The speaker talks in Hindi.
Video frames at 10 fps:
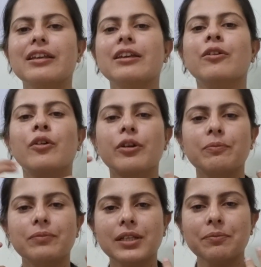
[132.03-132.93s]
कि
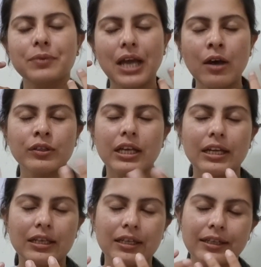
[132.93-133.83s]
और मतलब क्या होता
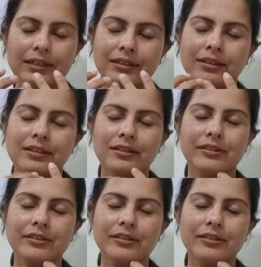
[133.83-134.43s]
है कि